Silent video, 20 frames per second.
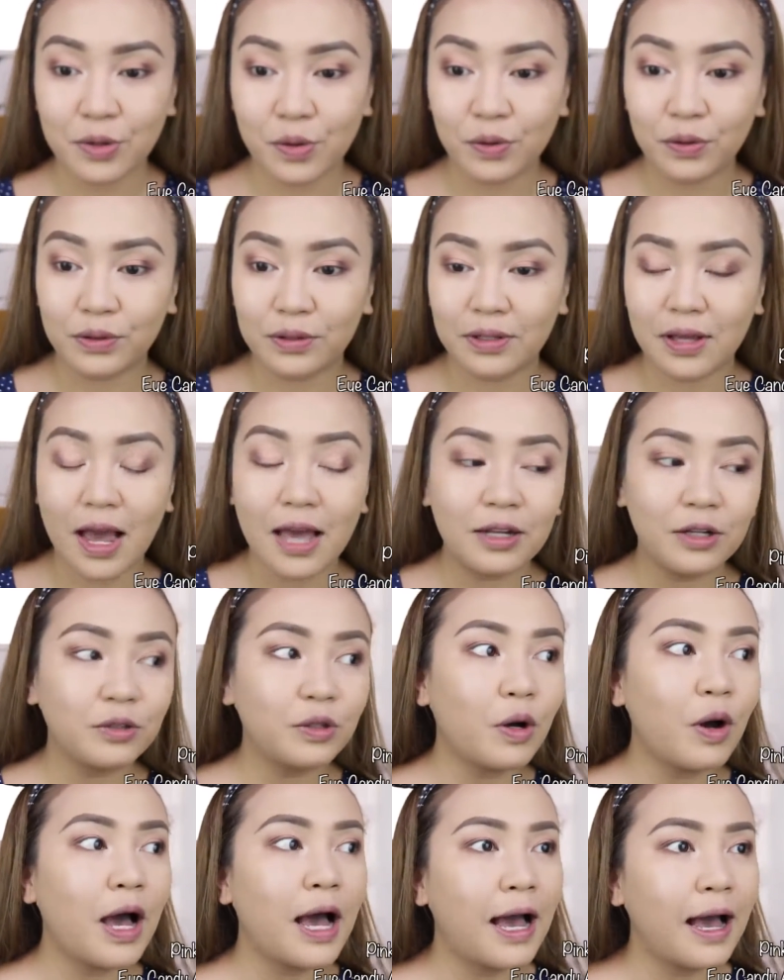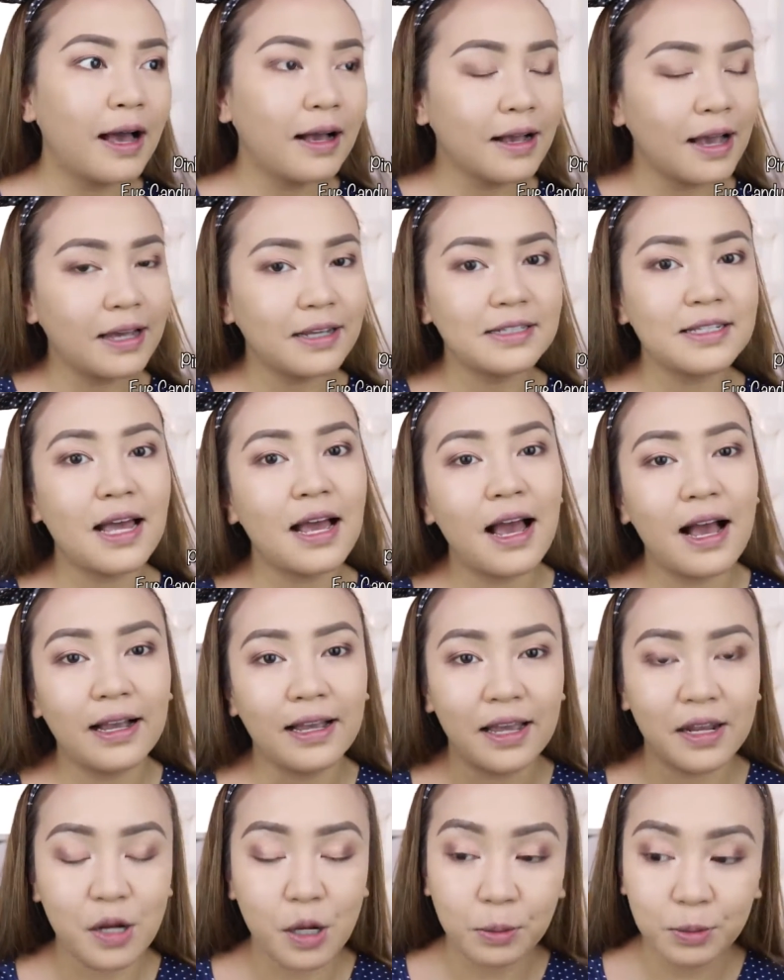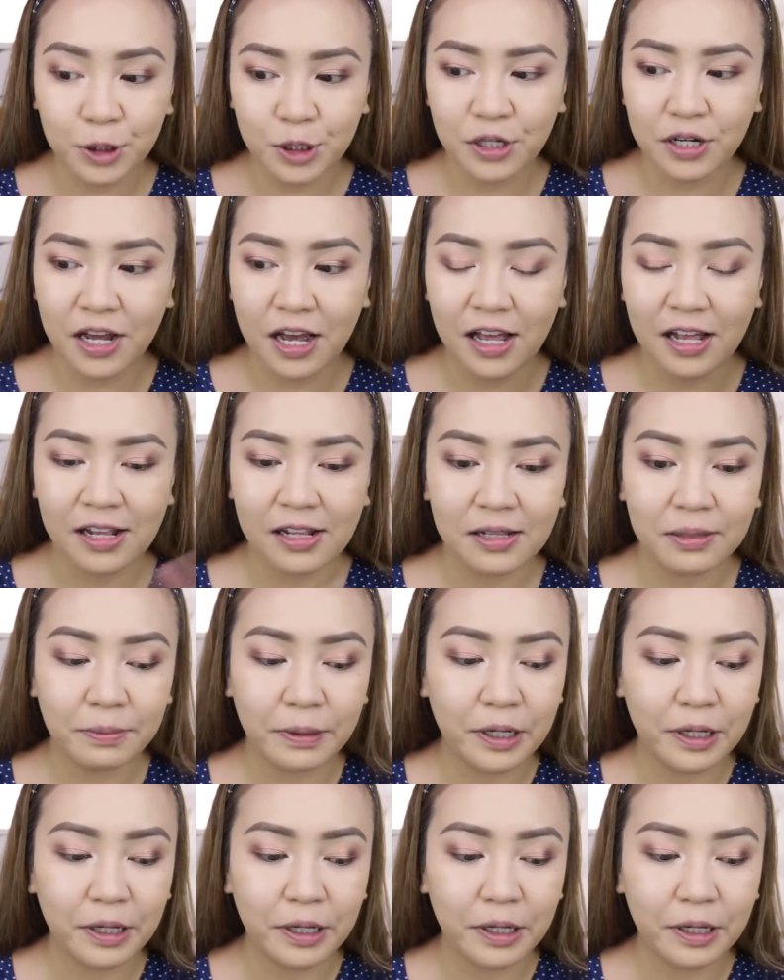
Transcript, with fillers: So, ano to ha, guys ha? Again, optional.